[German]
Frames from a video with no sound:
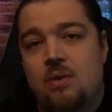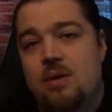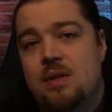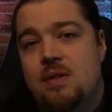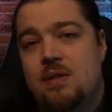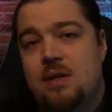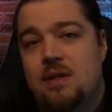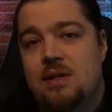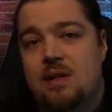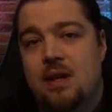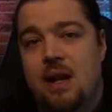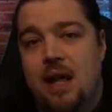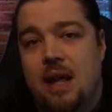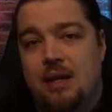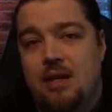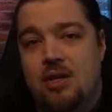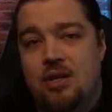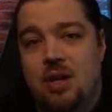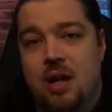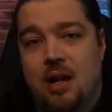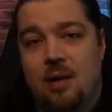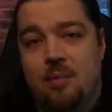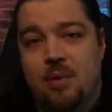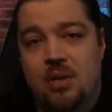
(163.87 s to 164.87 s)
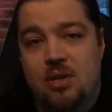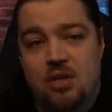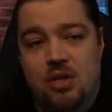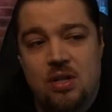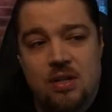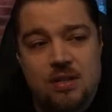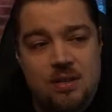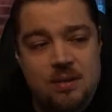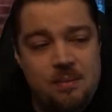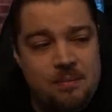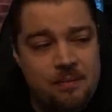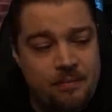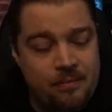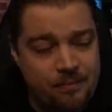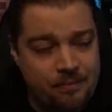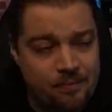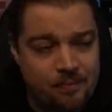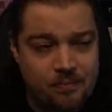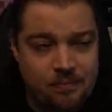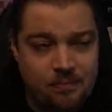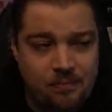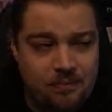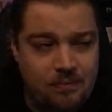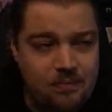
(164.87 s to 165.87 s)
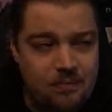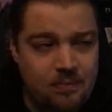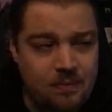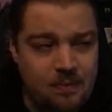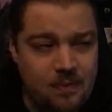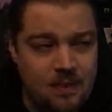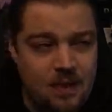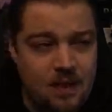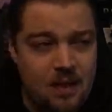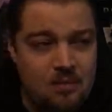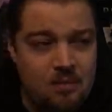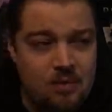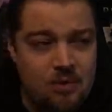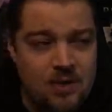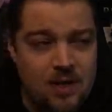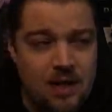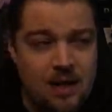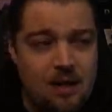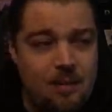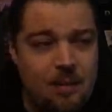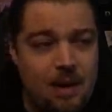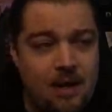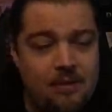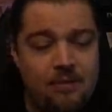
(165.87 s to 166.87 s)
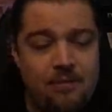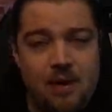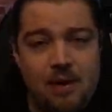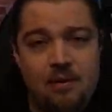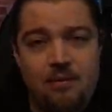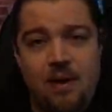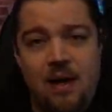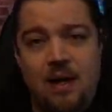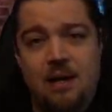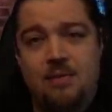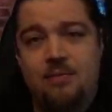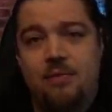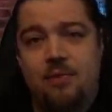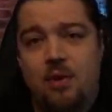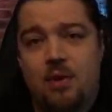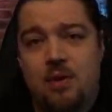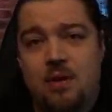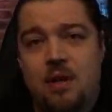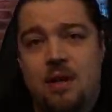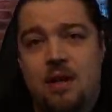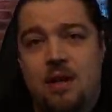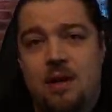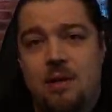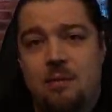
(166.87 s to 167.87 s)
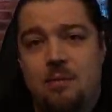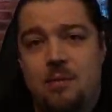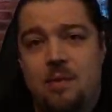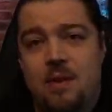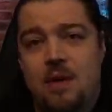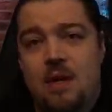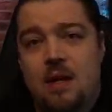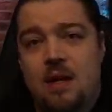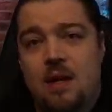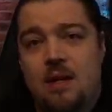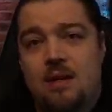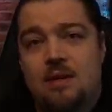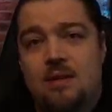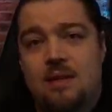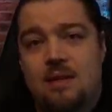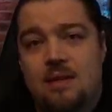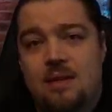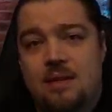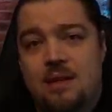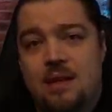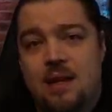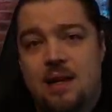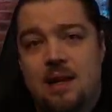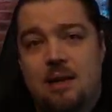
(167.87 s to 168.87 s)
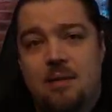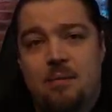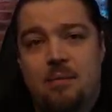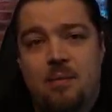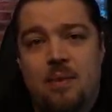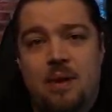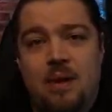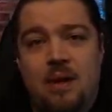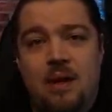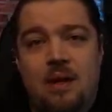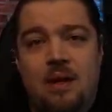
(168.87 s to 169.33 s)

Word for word: ist das in Action-RPGs. Ich muss sagen, am Anfang war ich von dem System